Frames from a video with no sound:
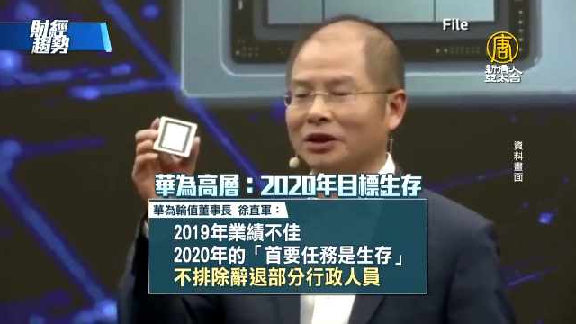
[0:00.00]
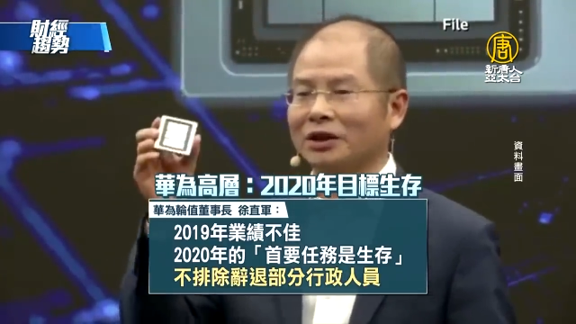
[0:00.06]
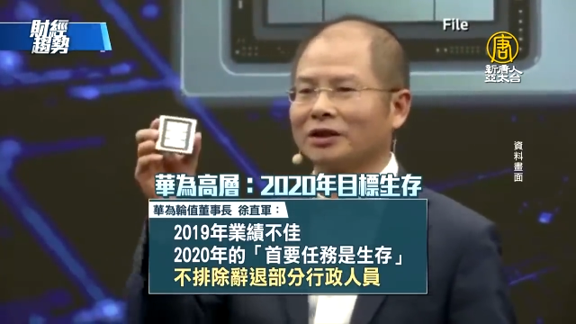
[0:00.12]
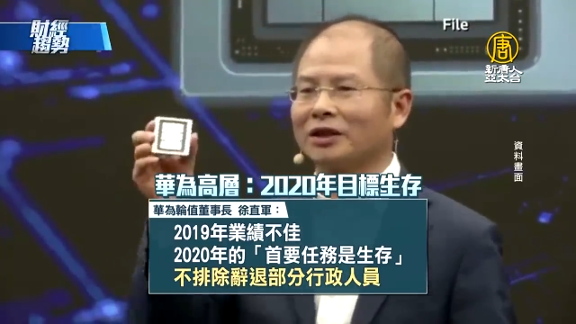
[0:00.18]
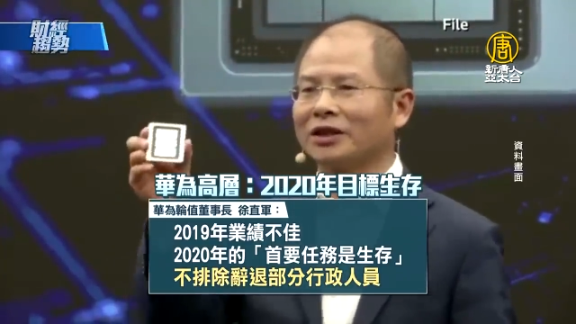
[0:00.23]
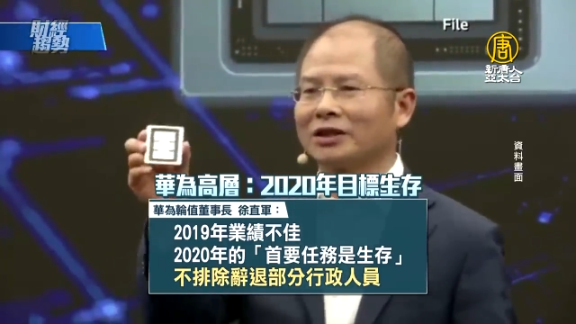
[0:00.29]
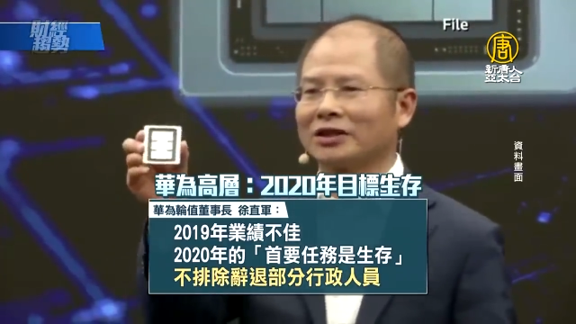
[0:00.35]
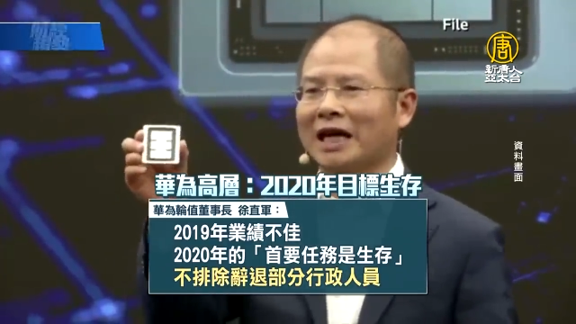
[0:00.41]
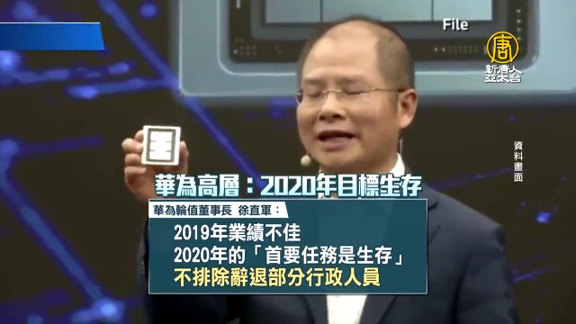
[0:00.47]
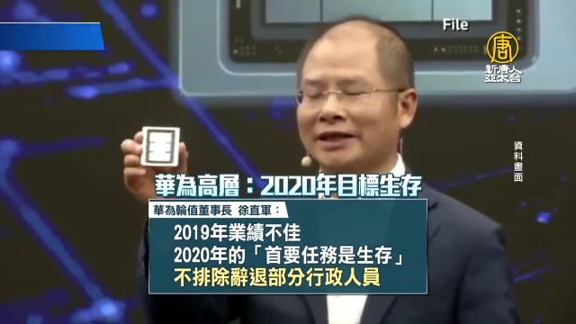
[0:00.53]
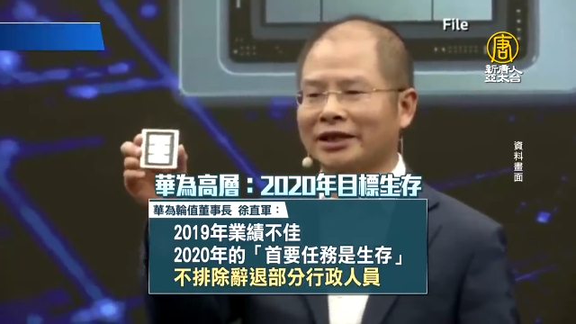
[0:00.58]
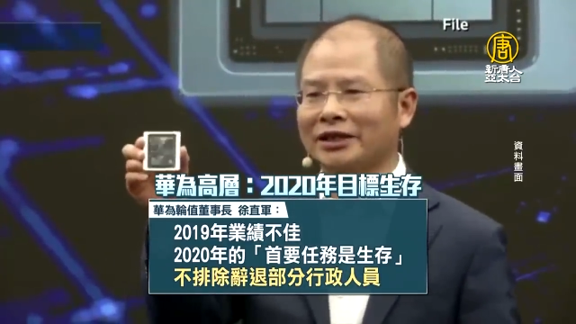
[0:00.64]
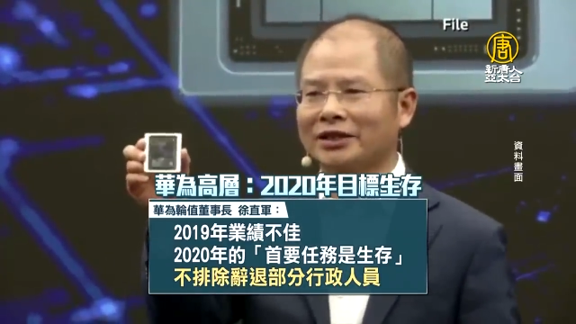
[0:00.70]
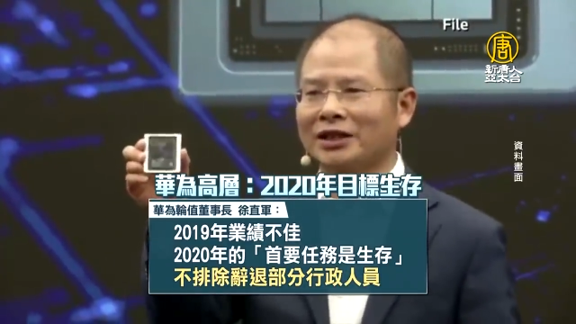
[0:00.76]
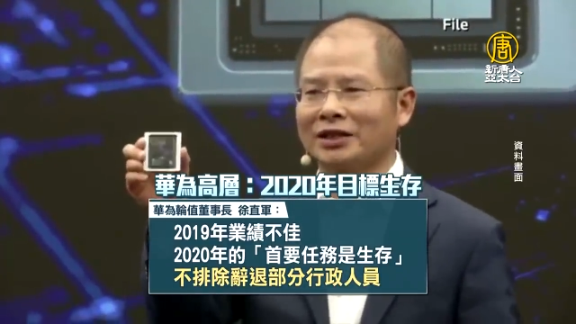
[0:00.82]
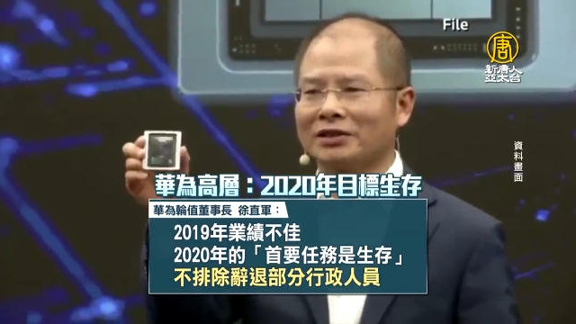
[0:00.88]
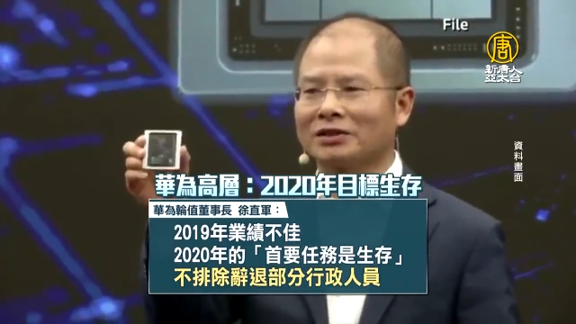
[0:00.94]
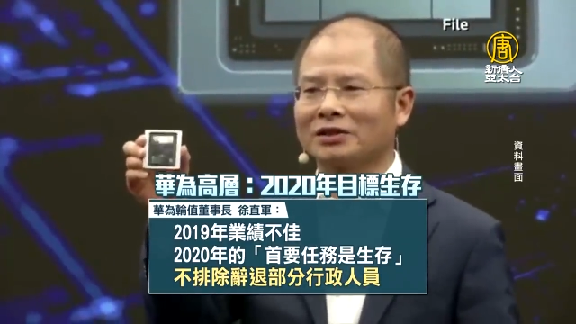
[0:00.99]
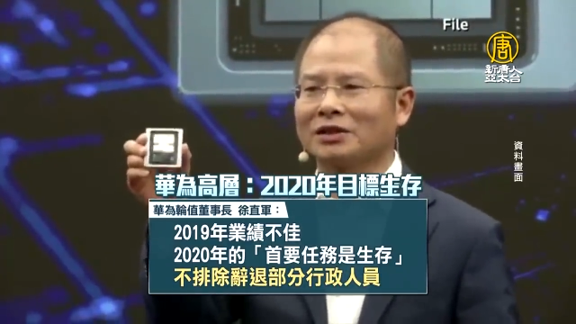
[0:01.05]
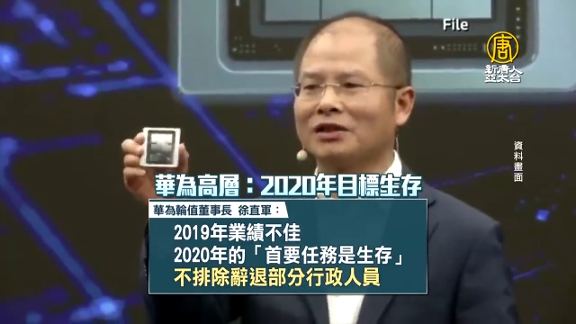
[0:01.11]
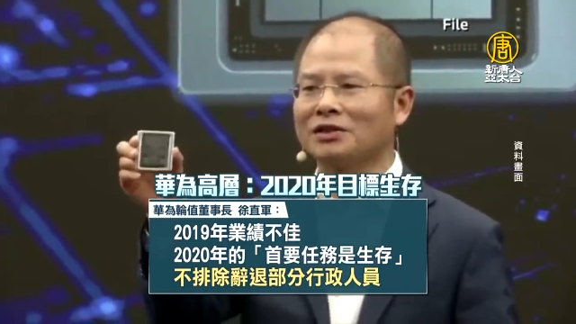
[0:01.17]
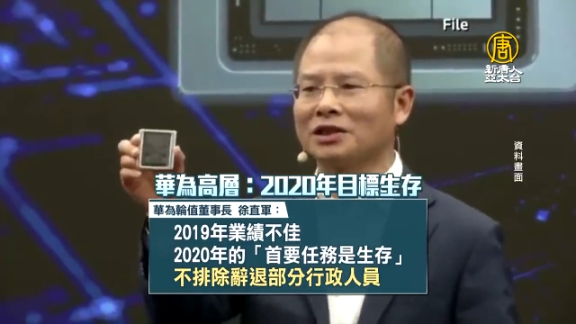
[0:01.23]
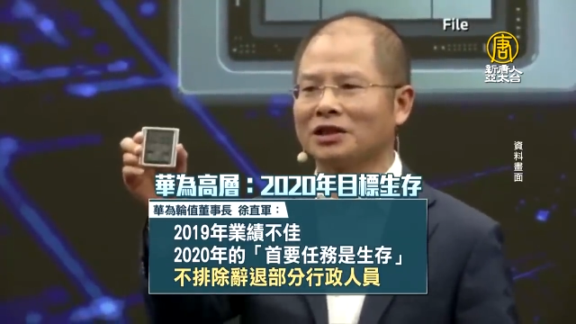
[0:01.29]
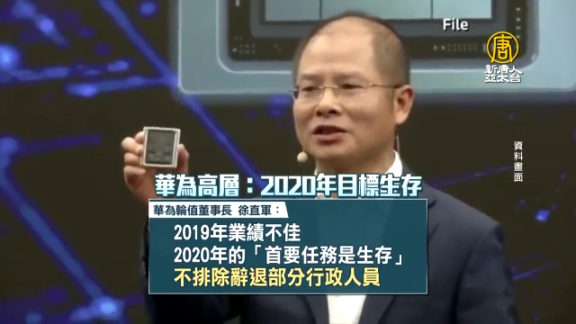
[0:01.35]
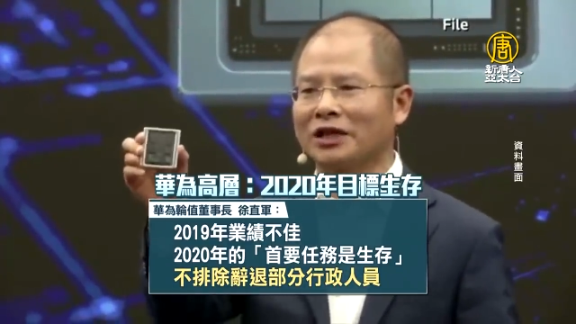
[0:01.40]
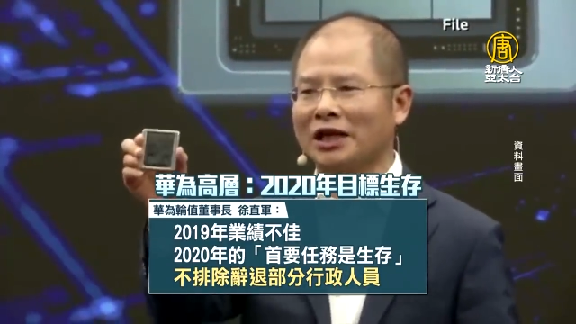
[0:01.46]
百分之十主管
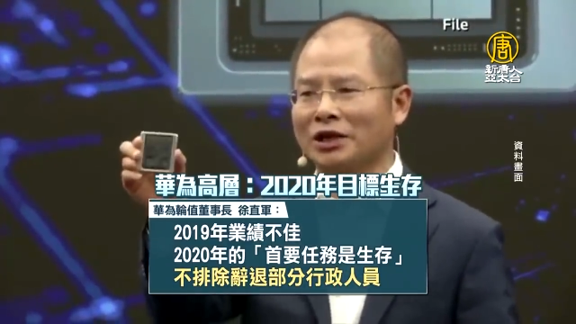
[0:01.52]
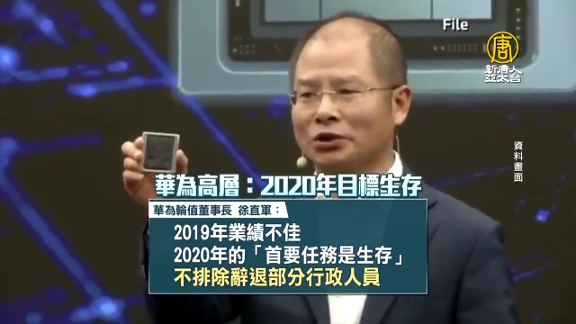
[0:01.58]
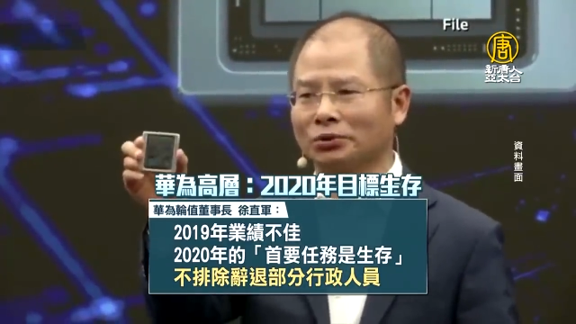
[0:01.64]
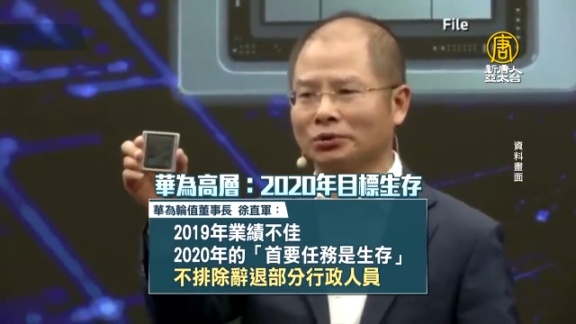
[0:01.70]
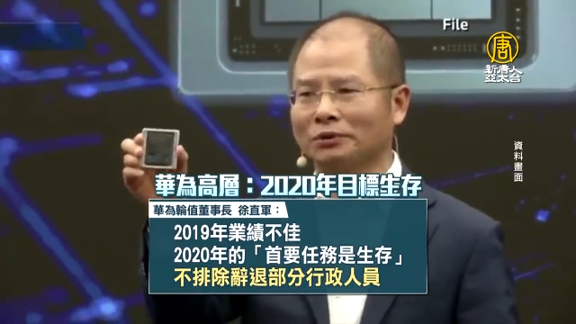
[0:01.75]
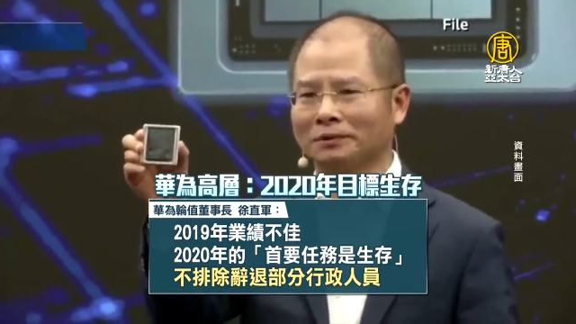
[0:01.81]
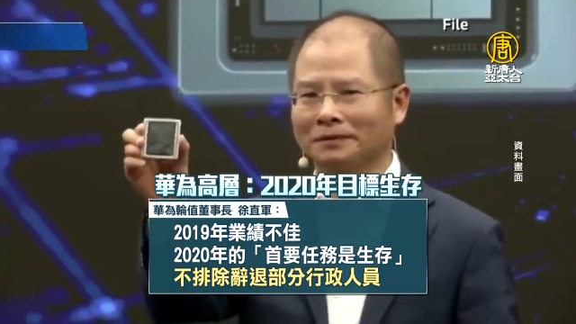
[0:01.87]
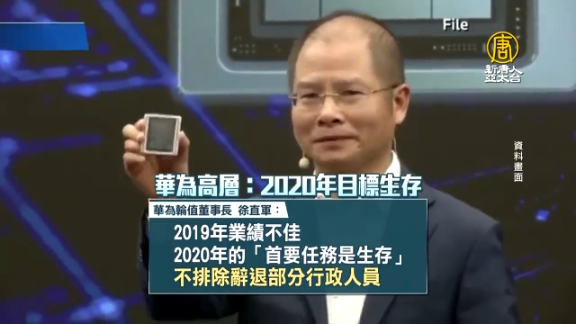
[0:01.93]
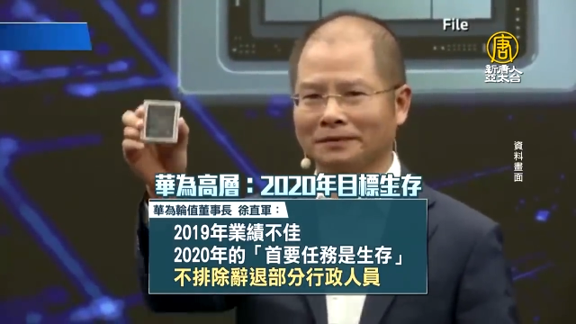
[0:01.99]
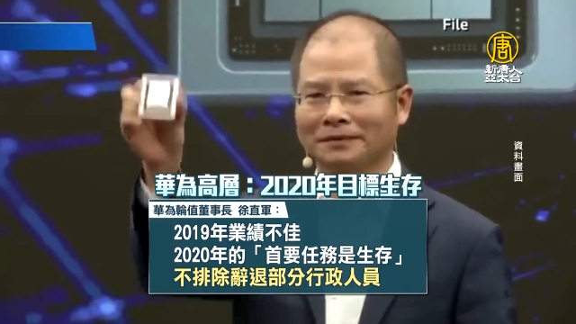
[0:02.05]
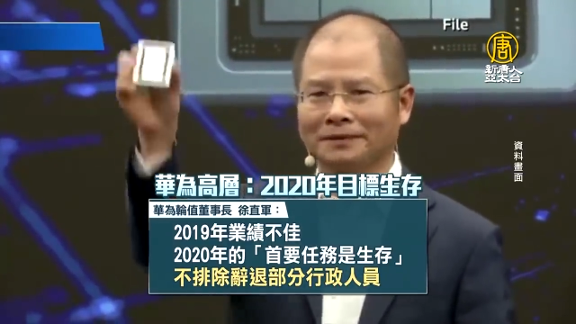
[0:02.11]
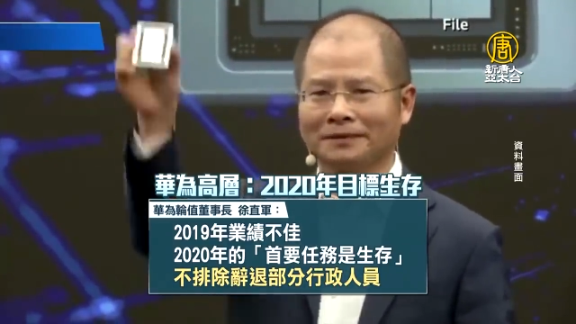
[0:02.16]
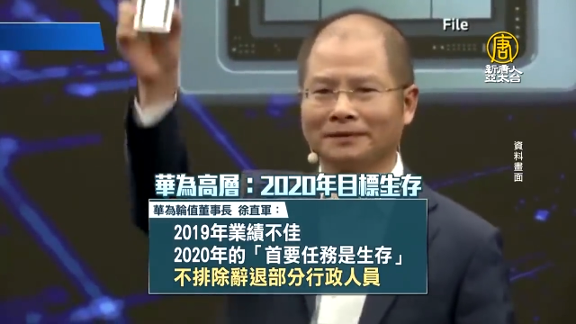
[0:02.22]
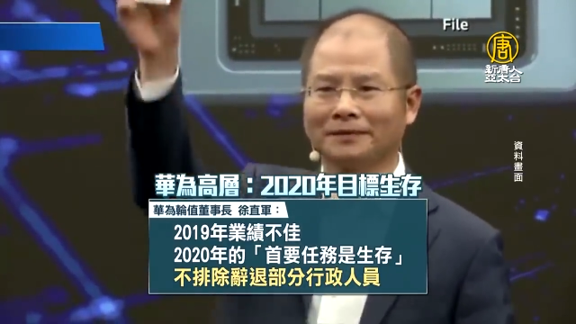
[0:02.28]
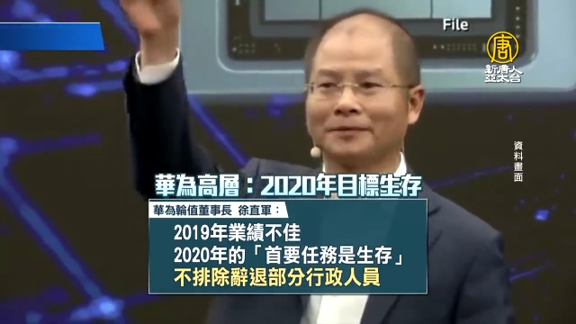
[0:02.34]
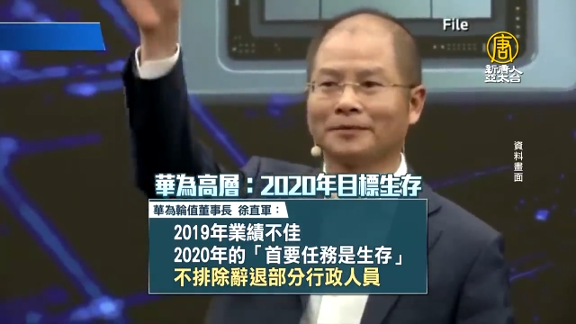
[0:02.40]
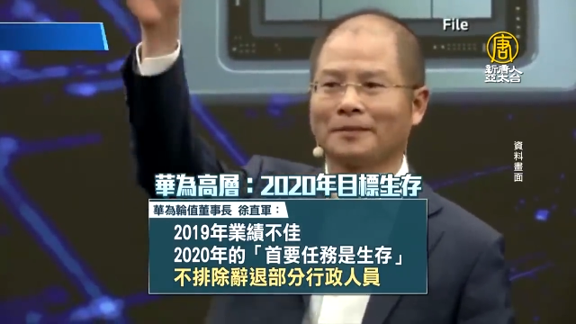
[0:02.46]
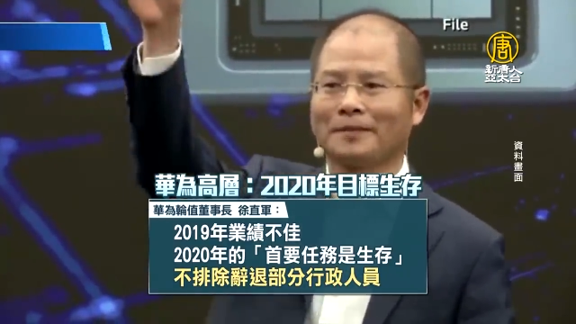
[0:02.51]
可能面临辞退。